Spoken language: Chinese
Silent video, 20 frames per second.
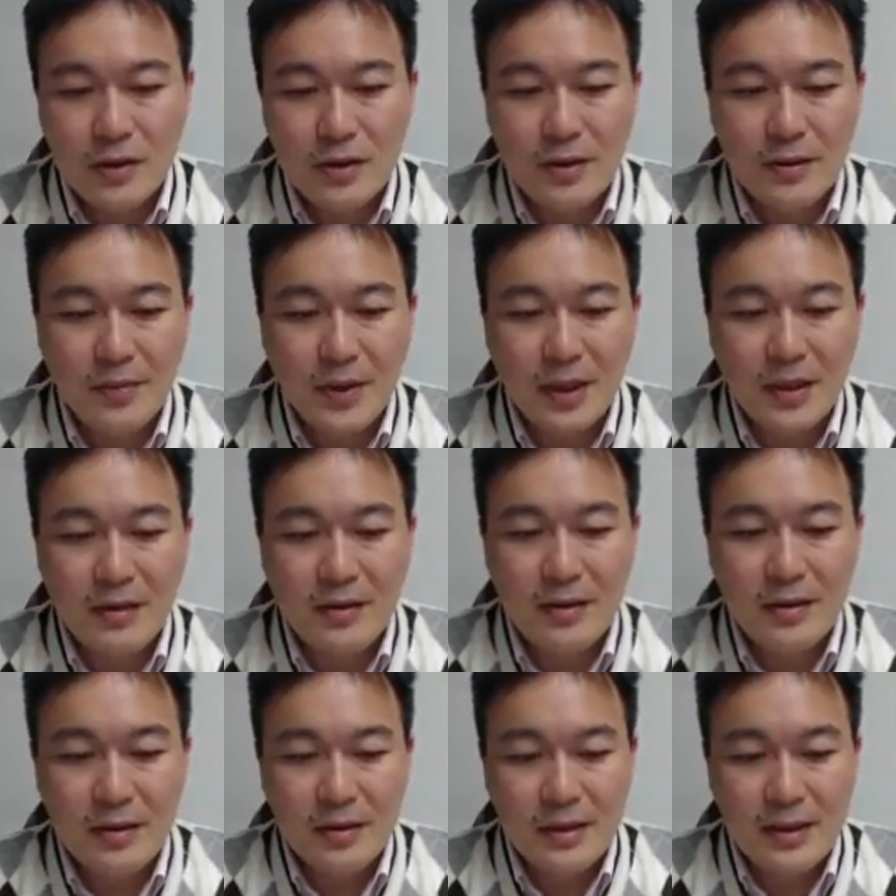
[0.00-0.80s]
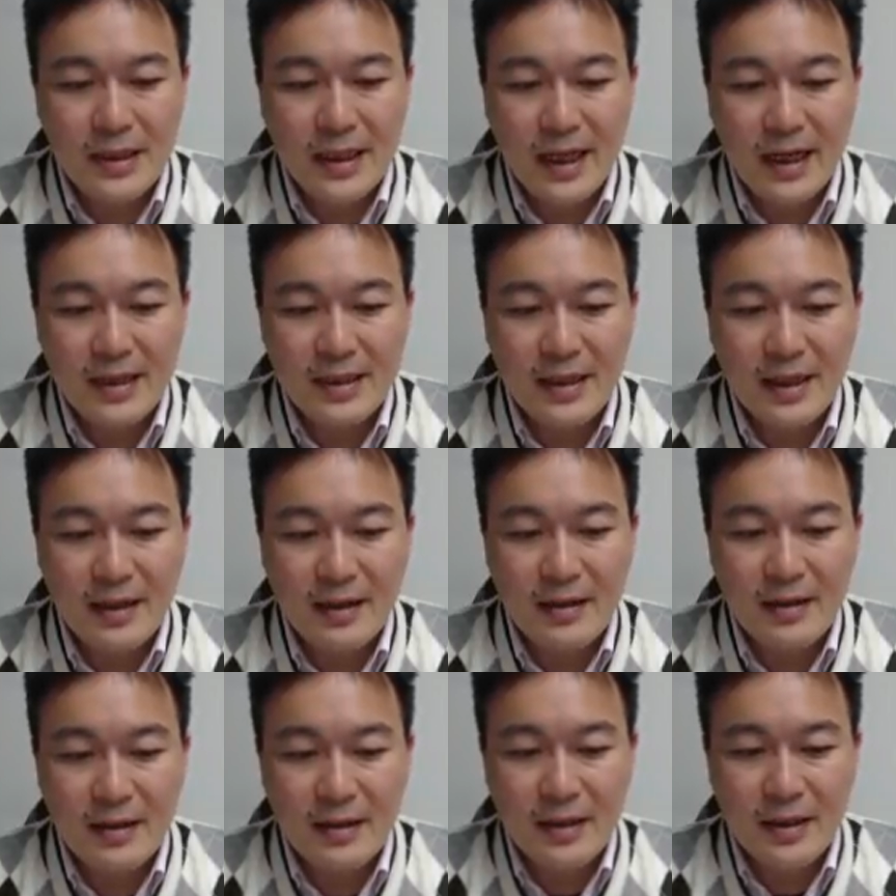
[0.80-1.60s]
是这边加
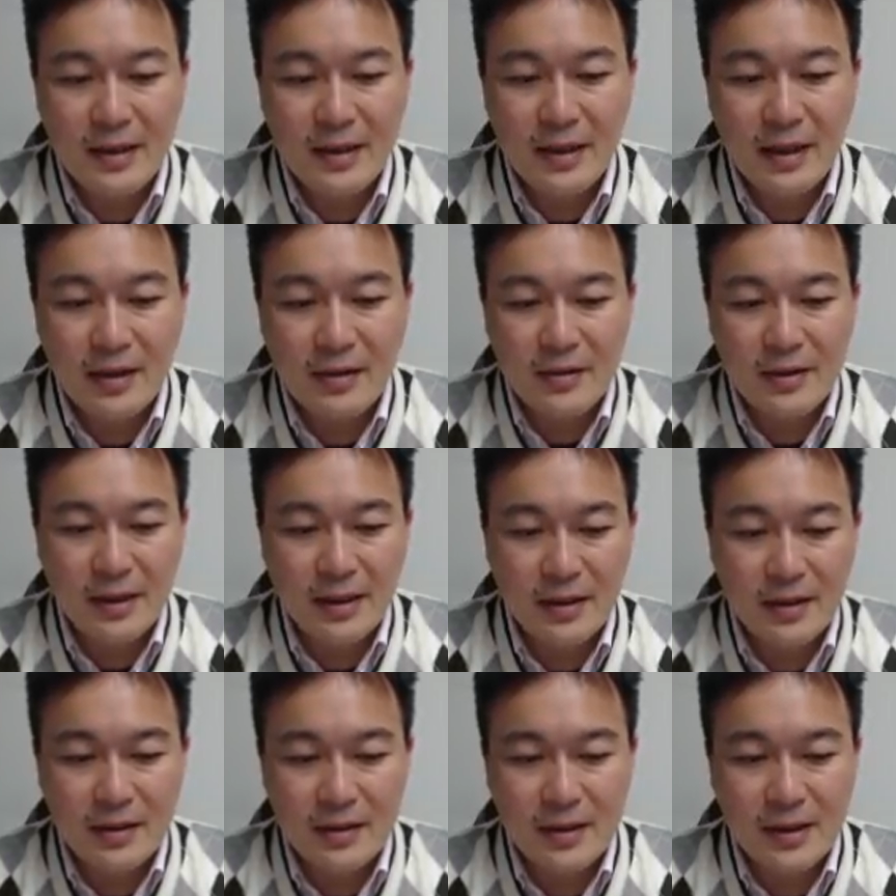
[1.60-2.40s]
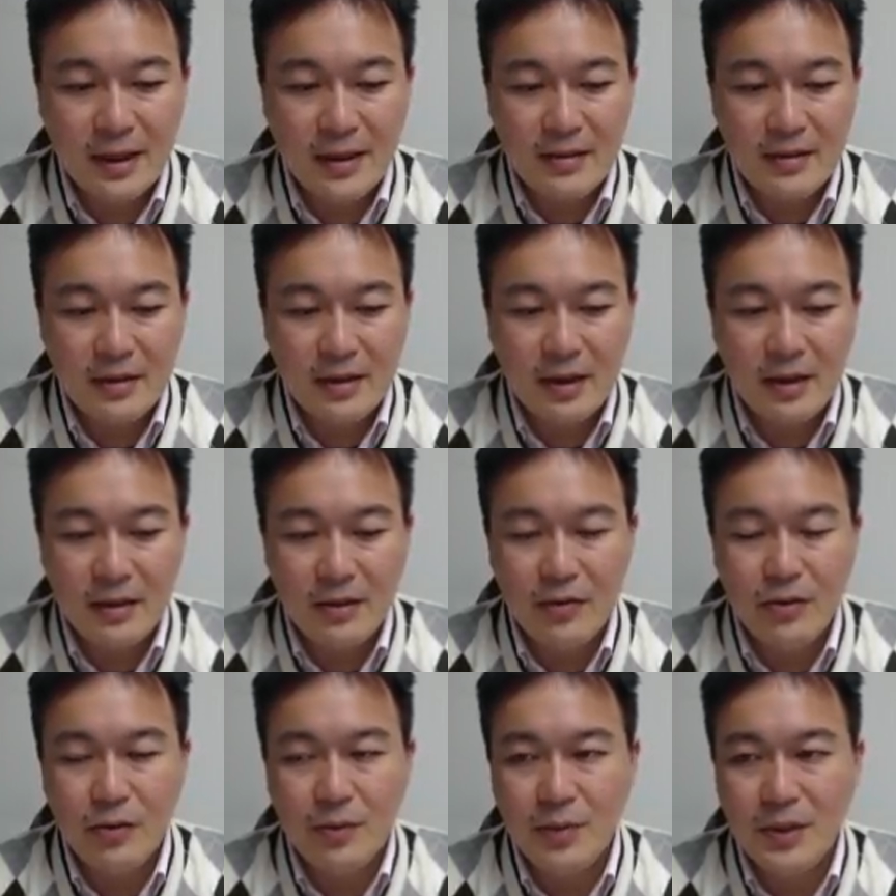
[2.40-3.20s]
上一个一，然后整个再乘
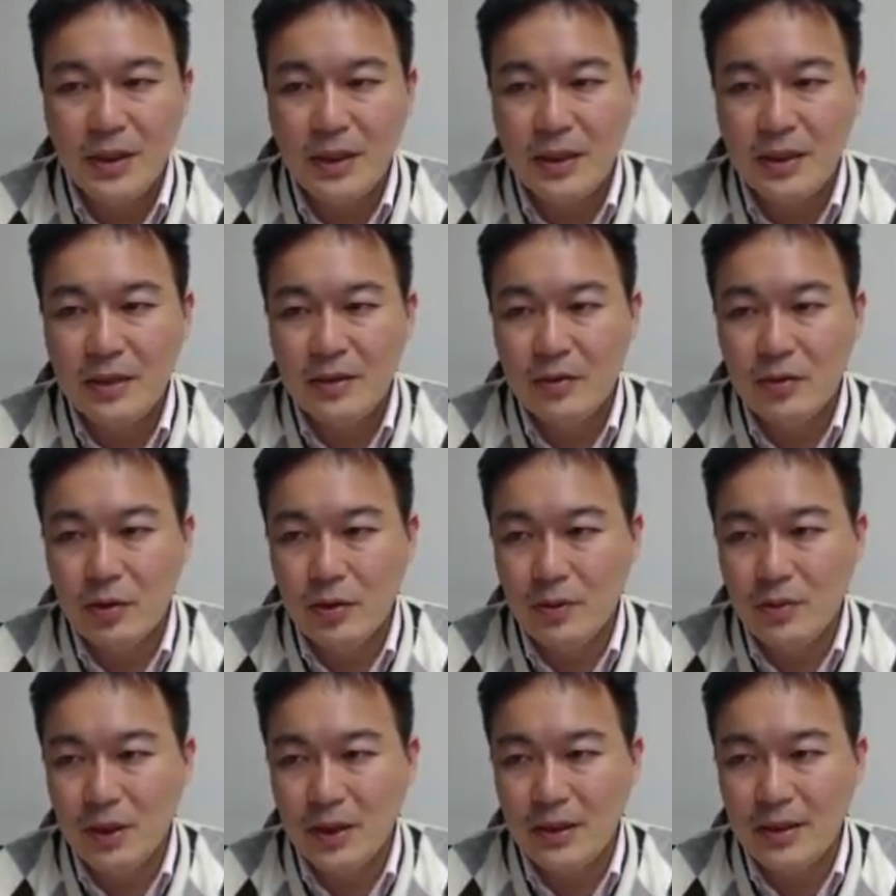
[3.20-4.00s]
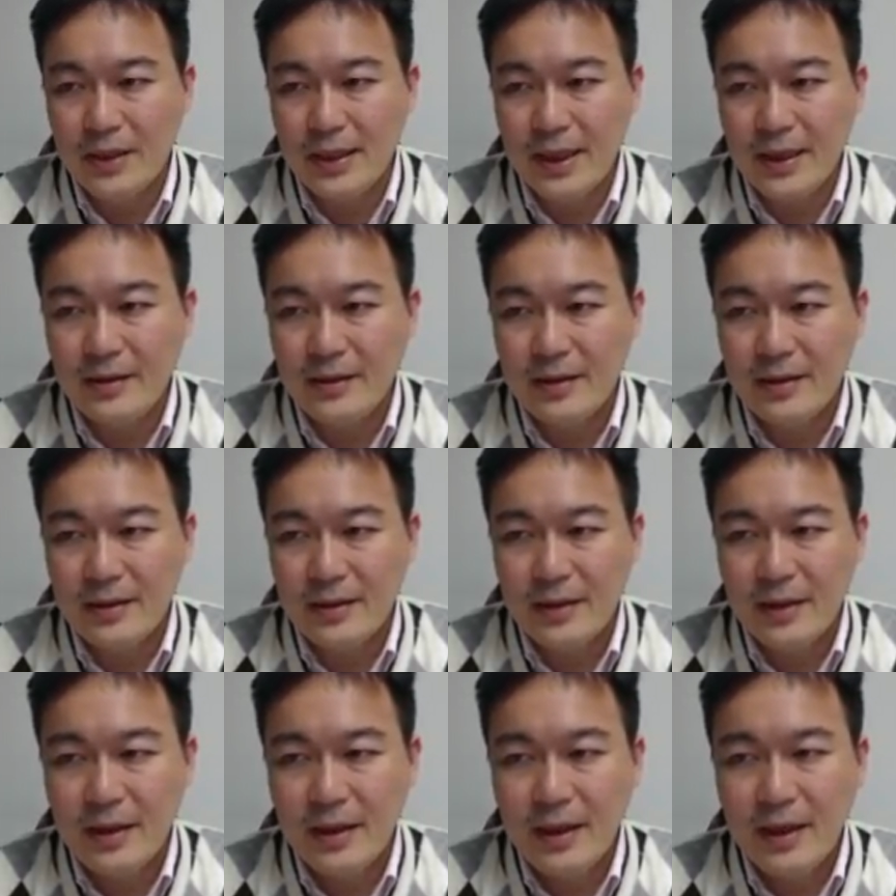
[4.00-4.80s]
以 p，所以变成这样子。